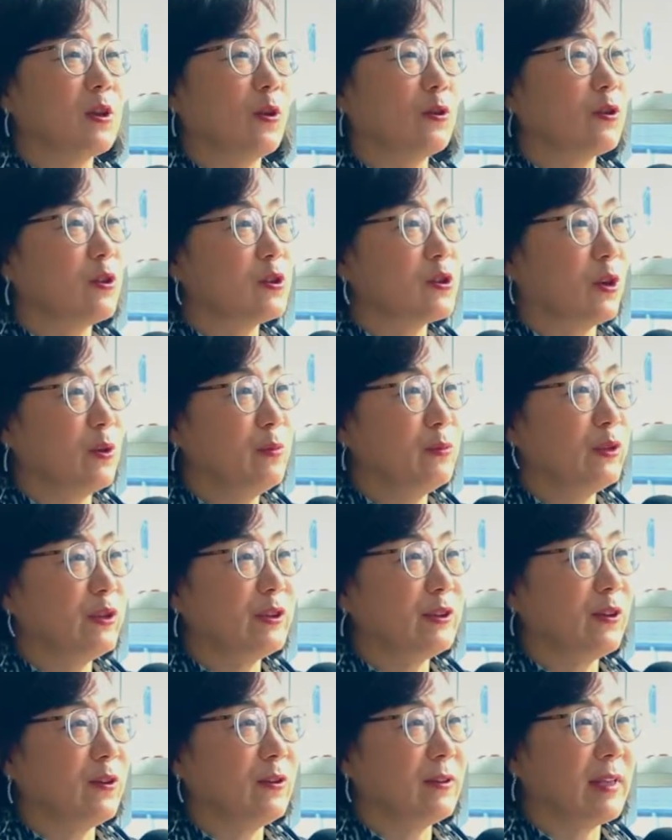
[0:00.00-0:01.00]
어떤
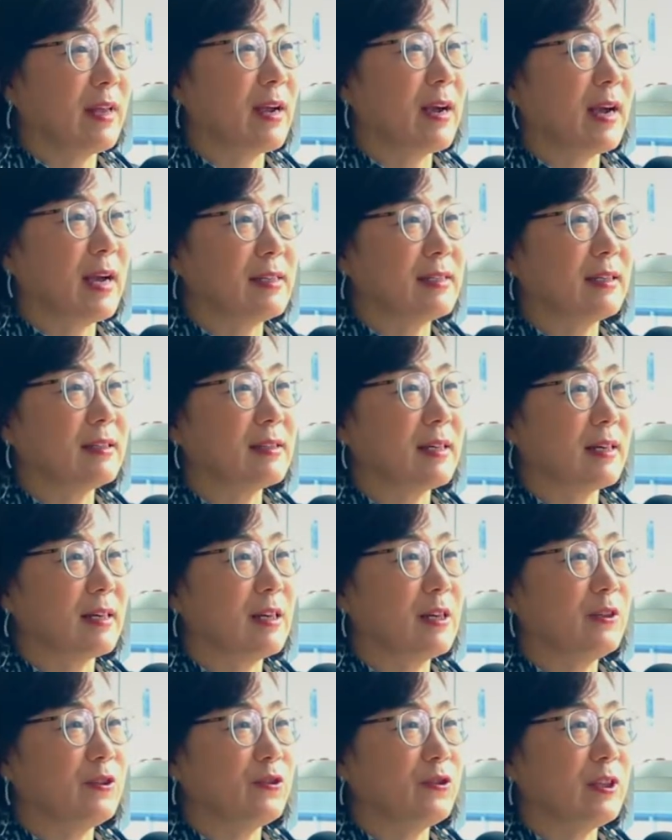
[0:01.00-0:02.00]
전문성, 내가 가장
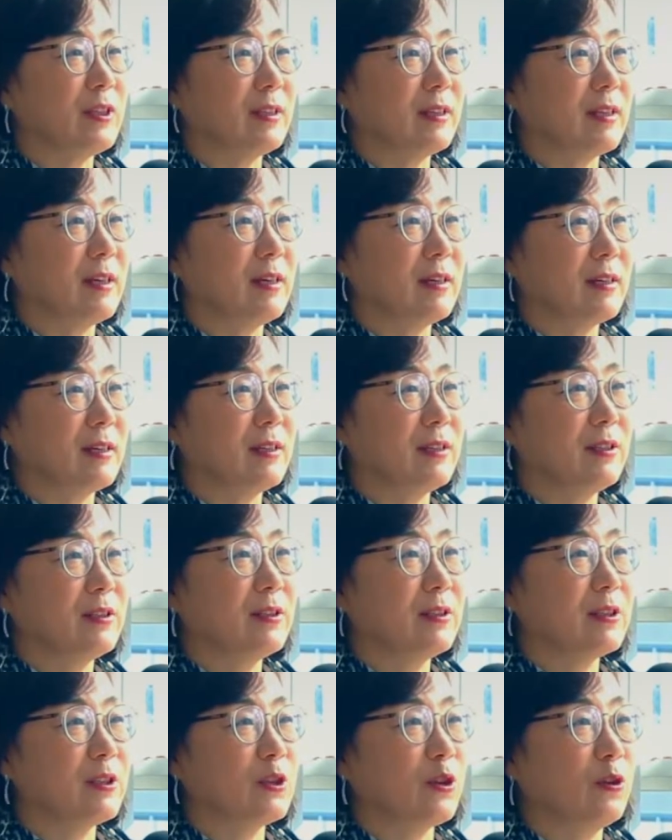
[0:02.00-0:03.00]
잘할 수
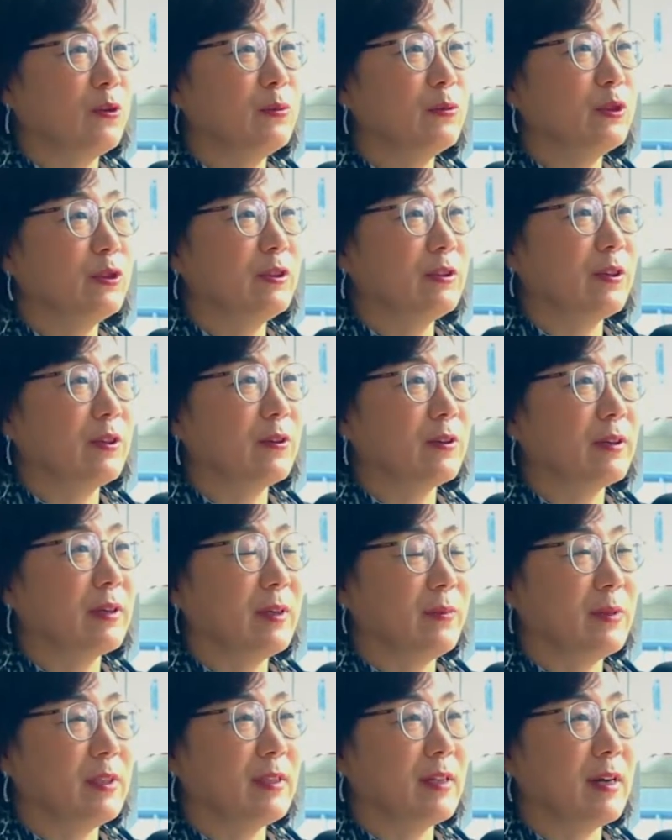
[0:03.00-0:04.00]
있다라는
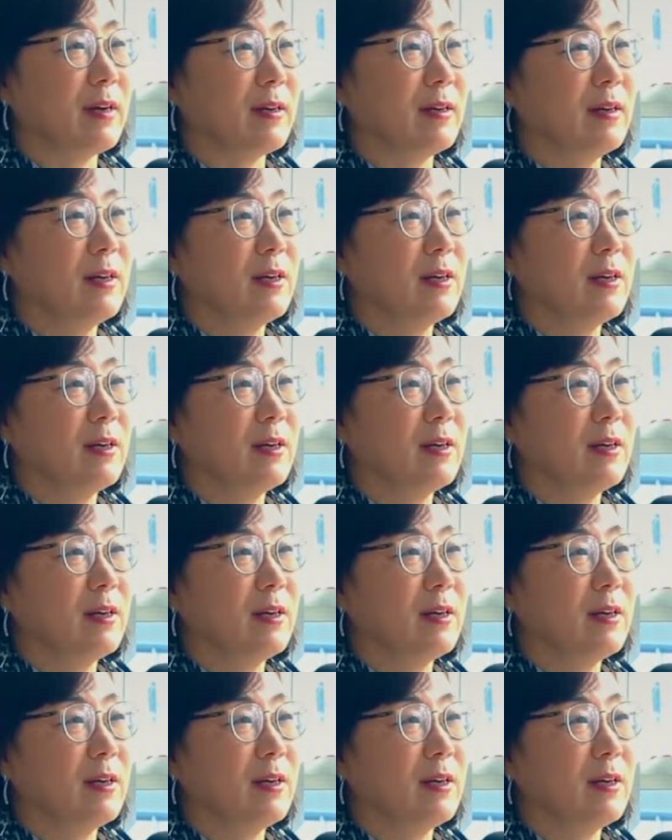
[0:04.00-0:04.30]
전문성입니다.